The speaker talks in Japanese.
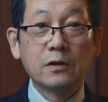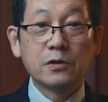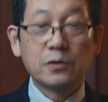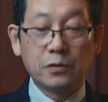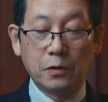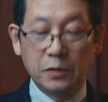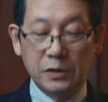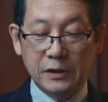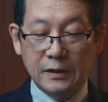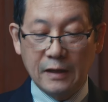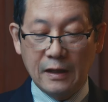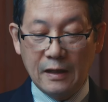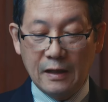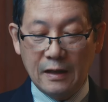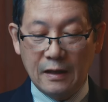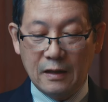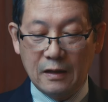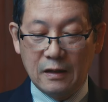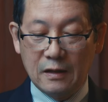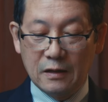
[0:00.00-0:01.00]
そし
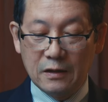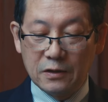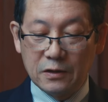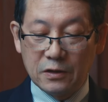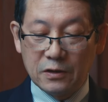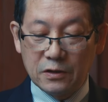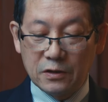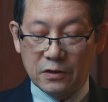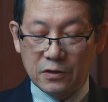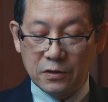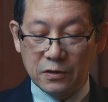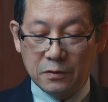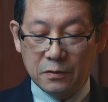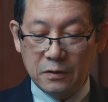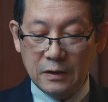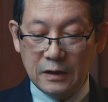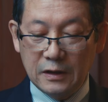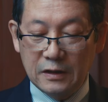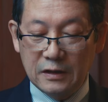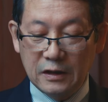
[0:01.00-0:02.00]
て、
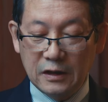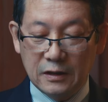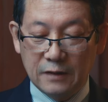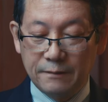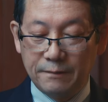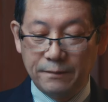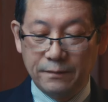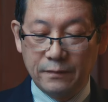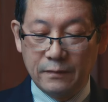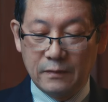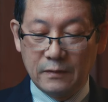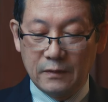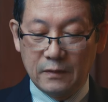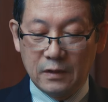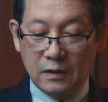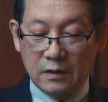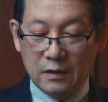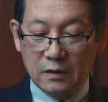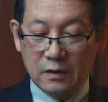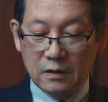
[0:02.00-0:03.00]
ついに、
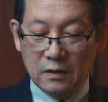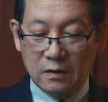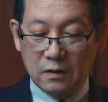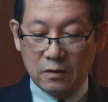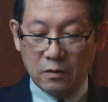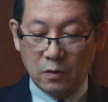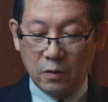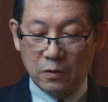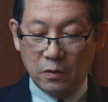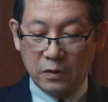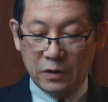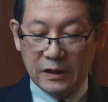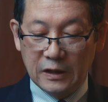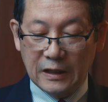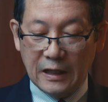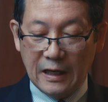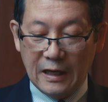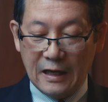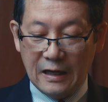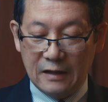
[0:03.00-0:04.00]
この
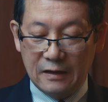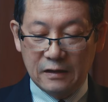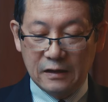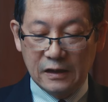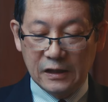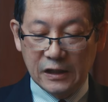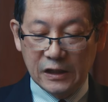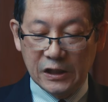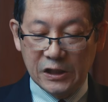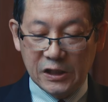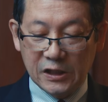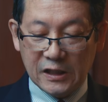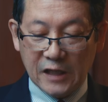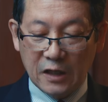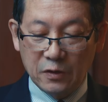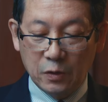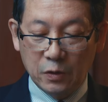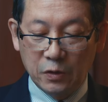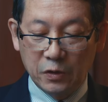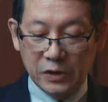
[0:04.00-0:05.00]
日から5
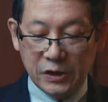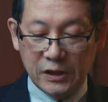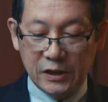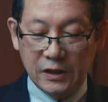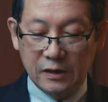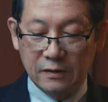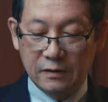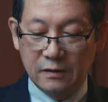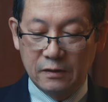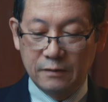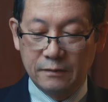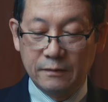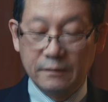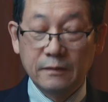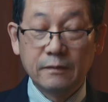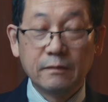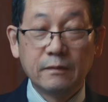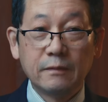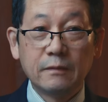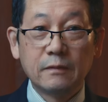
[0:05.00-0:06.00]
日の後、
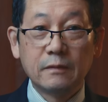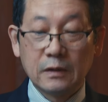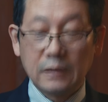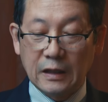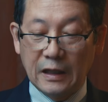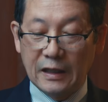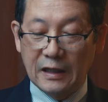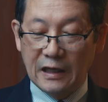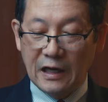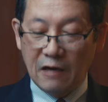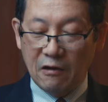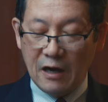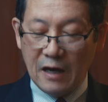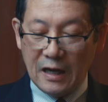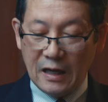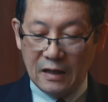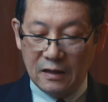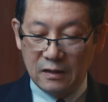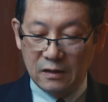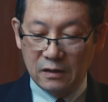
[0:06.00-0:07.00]
彼ら
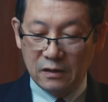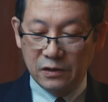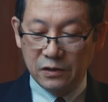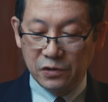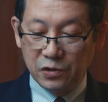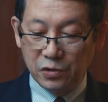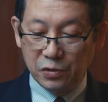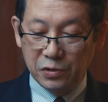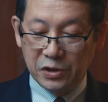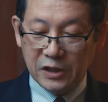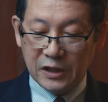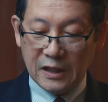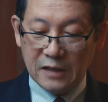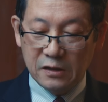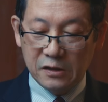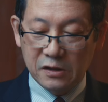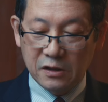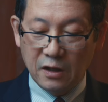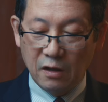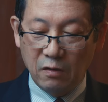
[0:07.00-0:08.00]
は十字
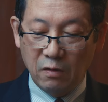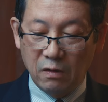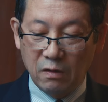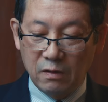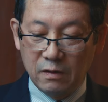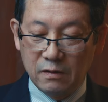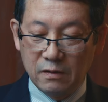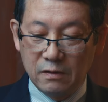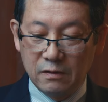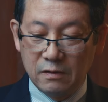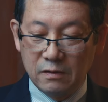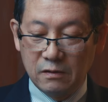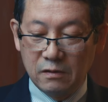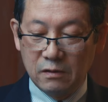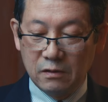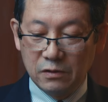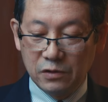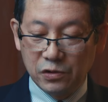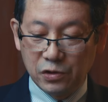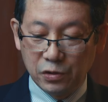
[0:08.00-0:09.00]
架につけろ
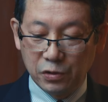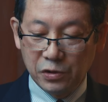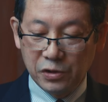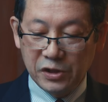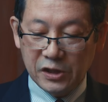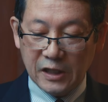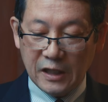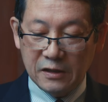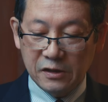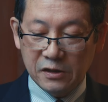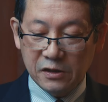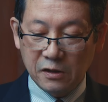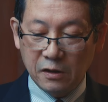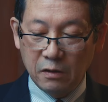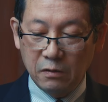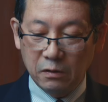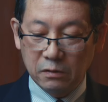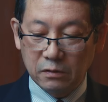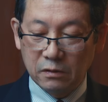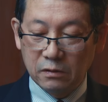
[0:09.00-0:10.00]
十字架につ
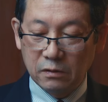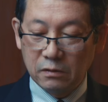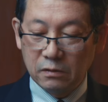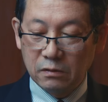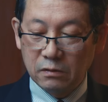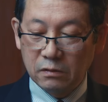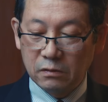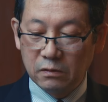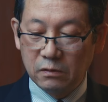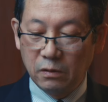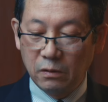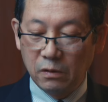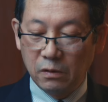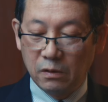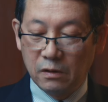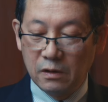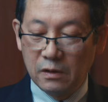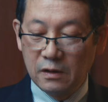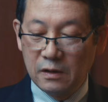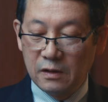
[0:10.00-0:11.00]
けろ
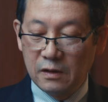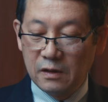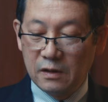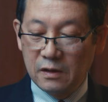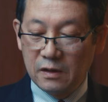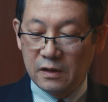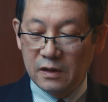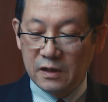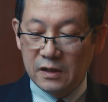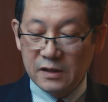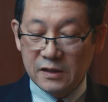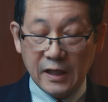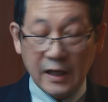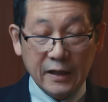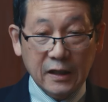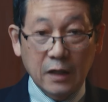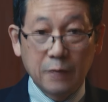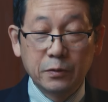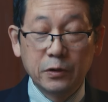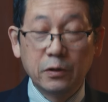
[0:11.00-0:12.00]
と
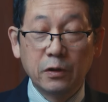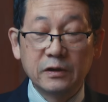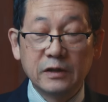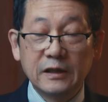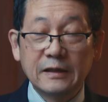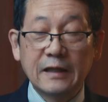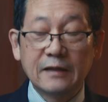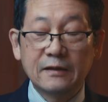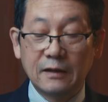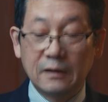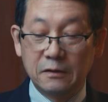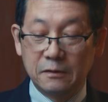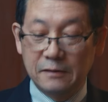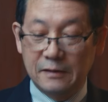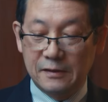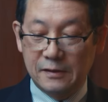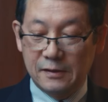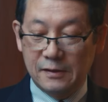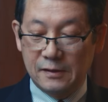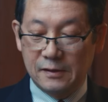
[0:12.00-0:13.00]
叫ぶようになったの
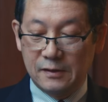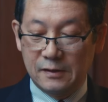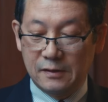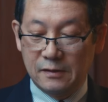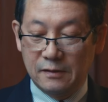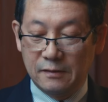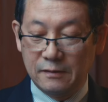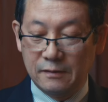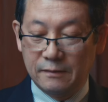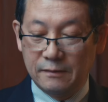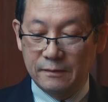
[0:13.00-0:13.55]
です。